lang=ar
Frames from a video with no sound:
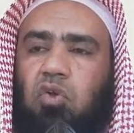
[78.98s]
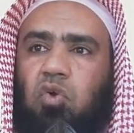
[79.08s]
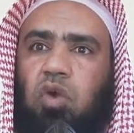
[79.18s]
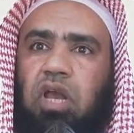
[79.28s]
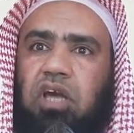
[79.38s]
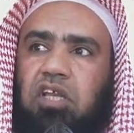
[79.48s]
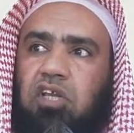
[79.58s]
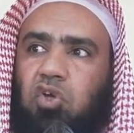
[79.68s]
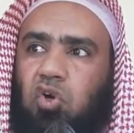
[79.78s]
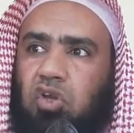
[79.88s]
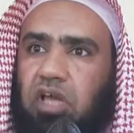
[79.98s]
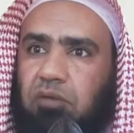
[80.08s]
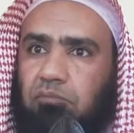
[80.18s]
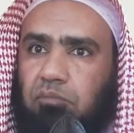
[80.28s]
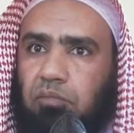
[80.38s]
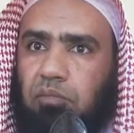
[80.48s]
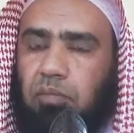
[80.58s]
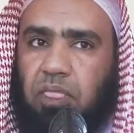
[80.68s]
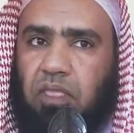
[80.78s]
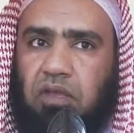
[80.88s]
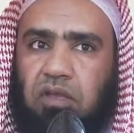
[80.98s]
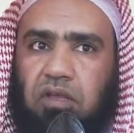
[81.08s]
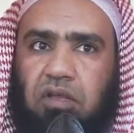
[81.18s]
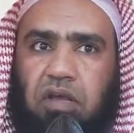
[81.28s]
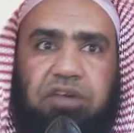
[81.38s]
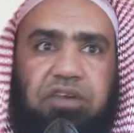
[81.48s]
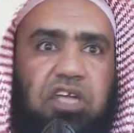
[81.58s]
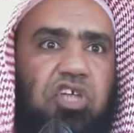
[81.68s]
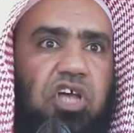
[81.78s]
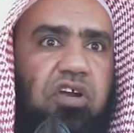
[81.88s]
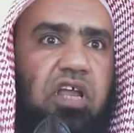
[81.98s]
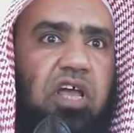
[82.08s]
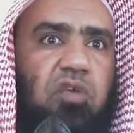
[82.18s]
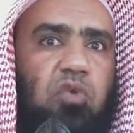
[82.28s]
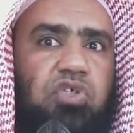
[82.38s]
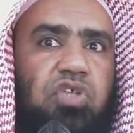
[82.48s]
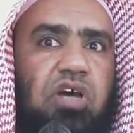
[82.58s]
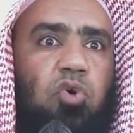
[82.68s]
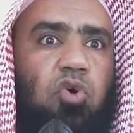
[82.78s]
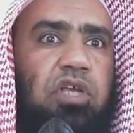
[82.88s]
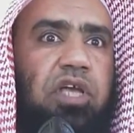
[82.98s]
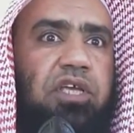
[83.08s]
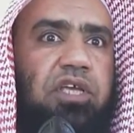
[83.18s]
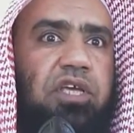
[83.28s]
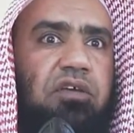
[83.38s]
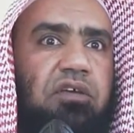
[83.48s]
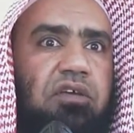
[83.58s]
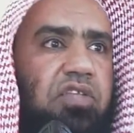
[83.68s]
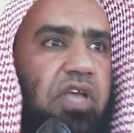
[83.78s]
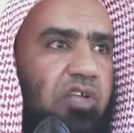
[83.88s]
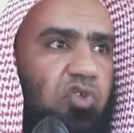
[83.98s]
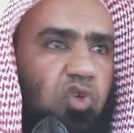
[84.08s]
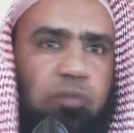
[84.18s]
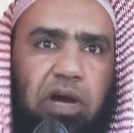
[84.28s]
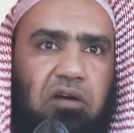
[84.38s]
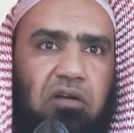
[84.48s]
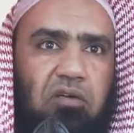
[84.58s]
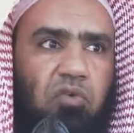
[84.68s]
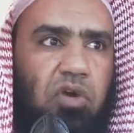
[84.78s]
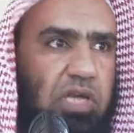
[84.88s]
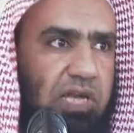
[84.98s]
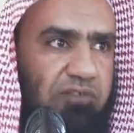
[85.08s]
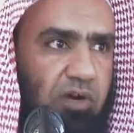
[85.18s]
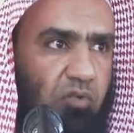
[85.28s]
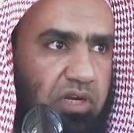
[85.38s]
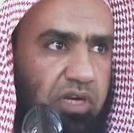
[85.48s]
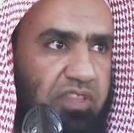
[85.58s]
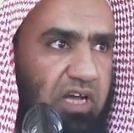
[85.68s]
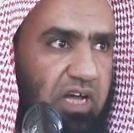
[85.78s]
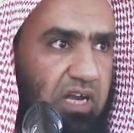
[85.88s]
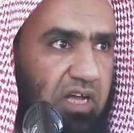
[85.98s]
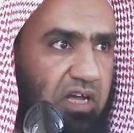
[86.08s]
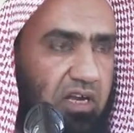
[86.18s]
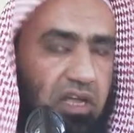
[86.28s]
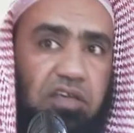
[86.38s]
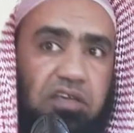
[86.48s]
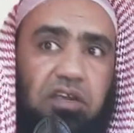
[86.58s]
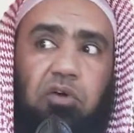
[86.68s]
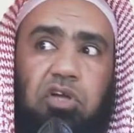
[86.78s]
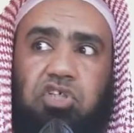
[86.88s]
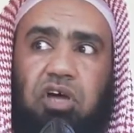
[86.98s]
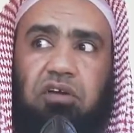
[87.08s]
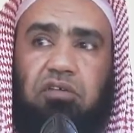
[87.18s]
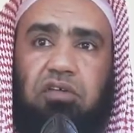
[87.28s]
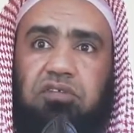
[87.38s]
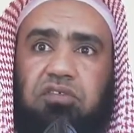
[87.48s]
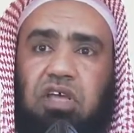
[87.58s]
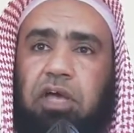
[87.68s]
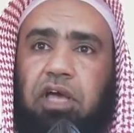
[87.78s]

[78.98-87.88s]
ولكن ليعلم أن الشر لا ينسب إليه تأدبا وإلا فهو الذي خلق الخير والشر انتبه